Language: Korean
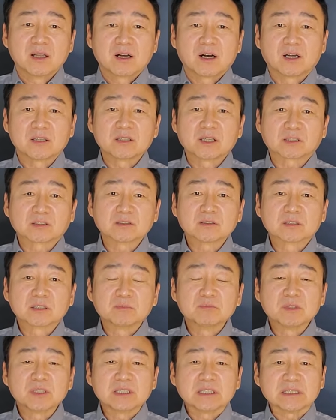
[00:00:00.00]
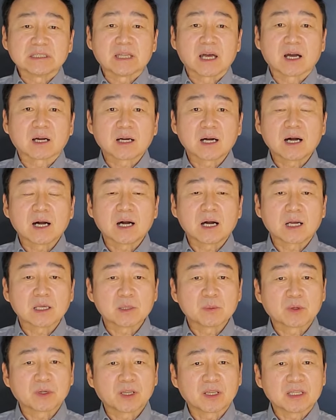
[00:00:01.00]
아, 이 같은 금리 인하가
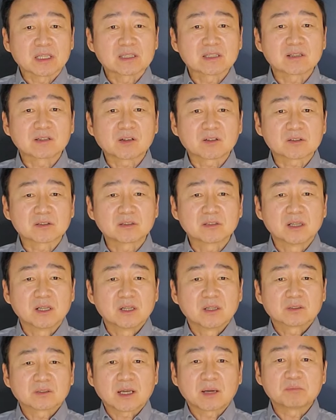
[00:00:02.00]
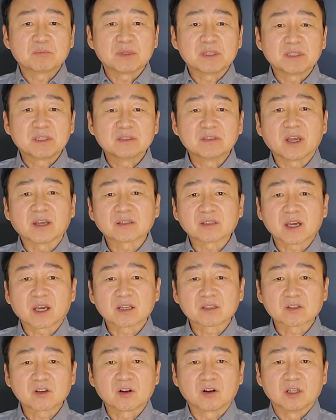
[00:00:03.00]
이번에 있을 것을 다 미리
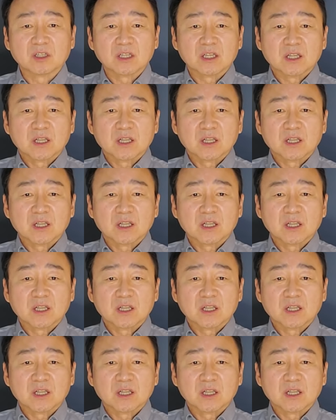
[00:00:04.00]
예상해서